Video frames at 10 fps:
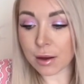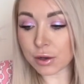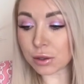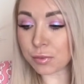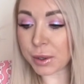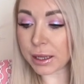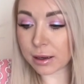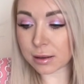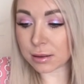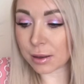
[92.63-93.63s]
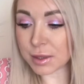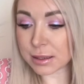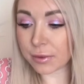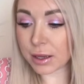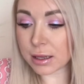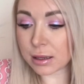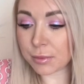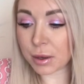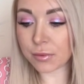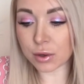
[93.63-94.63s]
Вот он приехал ко мне за два дня до
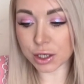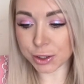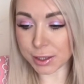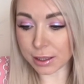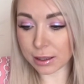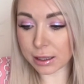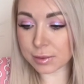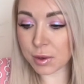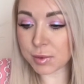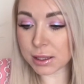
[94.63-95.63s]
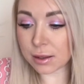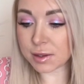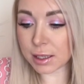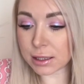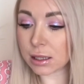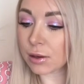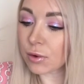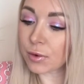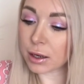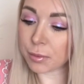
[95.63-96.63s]
моего рождения. Я с моим сыном встретили
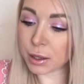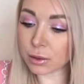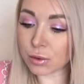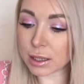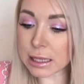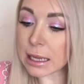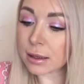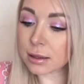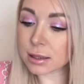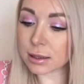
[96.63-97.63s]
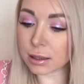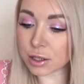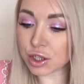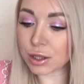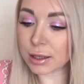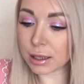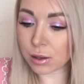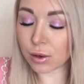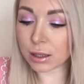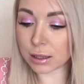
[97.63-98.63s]
его в аэропорту, хотя это достаточно
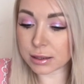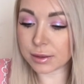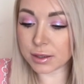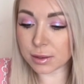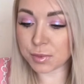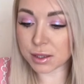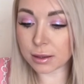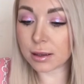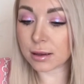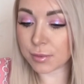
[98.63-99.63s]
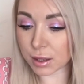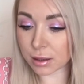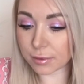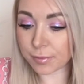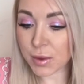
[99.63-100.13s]
далеко от нас, 250 километров.